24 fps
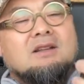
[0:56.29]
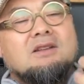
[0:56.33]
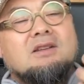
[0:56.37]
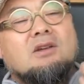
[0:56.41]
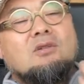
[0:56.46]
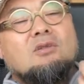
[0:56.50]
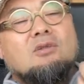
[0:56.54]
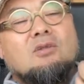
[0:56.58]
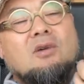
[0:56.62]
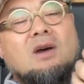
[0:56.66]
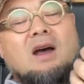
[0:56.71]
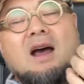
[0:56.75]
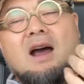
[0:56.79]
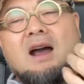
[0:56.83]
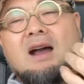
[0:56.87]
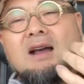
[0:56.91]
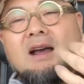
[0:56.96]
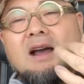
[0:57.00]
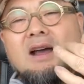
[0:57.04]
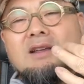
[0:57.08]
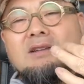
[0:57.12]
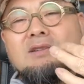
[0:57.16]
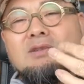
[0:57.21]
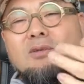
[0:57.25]
でこの
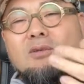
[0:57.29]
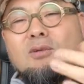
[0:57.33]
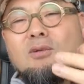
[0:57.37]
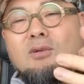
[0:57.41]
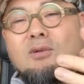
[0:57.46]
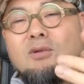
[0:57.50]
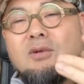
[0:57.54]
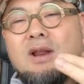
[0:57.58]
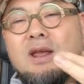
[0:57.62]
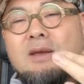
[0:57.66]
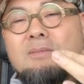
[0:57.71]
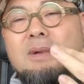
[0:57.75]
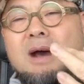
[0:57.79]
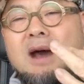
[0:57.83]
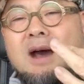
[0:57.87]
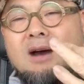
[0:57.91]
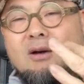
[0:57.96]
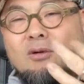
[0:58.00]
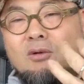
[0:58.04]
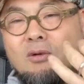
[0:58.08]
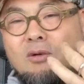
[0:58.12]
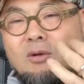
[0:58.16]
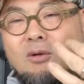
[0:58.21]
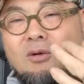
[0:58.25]
赤いとこの
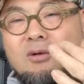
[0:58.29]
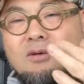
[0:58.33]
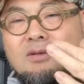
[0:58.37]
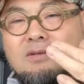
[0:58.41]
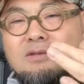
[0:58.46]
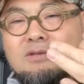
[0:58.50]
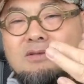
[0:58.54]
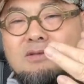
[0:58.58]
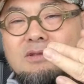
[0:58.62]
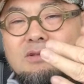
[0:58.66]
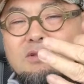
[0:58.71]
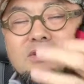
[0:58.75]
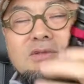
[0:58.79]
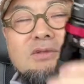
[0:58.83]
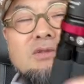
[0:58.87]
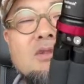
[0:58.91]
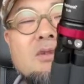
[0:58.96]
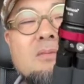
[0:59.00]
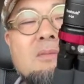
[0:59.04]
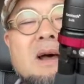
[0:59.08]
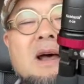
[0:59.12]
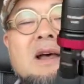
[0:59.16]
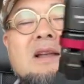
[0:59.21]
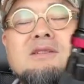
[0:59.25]
レバーをぐるっ
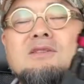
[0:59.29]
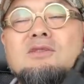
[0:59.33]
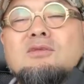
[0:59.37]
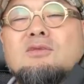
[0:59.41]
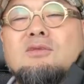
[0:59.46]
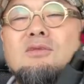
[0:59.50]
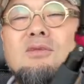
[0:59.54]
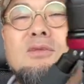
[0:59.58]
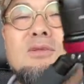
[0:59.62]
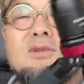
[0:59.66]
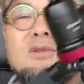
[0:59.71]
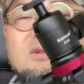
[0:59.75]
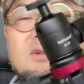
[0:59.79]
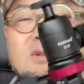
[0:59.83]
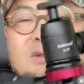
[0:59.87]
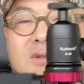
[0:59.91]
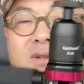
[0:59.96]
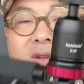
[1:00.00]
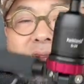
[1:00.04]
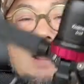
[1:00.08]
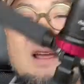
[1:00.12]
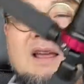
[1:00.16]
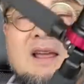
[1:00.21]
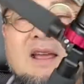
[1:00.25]
と回すことに
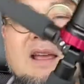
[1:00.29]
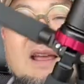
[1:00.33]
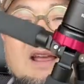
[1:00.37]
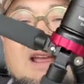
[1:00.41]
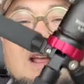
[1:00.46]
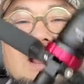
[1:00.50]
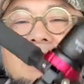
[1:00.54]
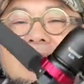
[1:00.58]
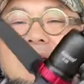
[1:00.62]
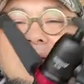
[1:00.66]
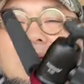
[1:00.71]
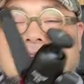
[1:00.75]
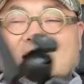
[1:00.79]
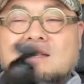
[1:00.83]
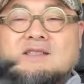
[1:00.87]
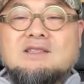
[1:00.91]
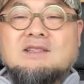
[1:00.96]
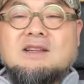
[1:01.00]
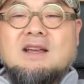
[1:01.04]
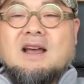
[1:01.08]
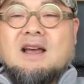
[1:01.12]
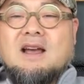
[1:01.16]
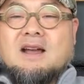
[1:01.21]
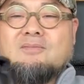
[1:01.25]
よって
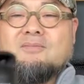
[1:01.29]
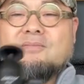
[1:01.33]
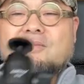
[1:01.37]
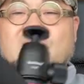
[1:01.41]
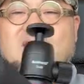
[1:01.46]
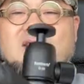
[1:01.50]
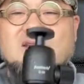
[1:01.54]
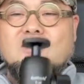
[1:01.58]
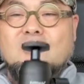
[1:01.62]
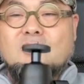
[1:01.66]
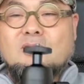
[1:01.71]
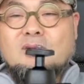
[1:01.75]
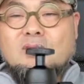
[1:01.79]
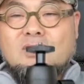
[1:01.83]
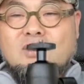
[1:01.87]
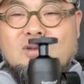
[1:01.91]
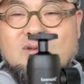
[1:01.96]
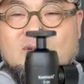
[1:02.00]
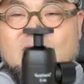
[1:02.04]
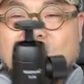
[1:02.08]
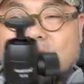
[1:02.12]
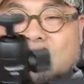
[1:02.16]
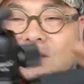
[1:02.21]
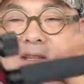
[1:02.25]
足がこの
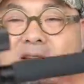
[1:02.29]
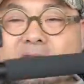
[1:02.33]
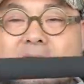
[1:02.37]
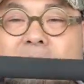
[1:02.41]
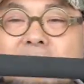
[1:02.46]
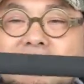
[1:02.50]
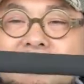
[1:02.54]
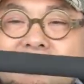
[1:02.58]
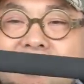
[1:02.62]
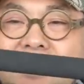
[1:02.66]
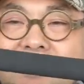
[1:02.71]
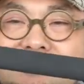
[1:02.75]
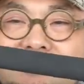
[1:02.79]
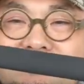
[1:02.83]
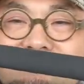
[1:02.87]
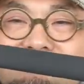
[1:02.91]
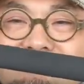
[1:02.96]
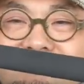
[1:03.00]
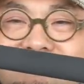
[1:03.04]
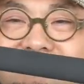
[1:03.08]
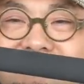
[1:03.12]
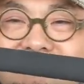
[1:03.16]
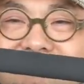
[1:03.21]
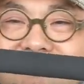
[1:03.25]
ように平べったく
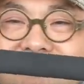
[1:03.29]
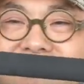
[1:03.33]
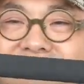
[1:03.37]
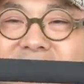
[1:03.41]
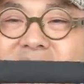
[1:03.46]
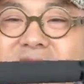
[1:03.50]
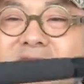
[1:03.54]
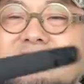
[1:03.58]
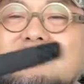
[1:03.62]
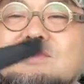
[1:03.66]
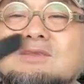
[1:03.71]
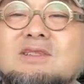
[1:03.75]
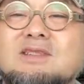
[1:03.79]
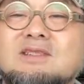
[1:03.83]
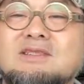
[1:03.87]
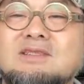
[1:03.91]
できるんで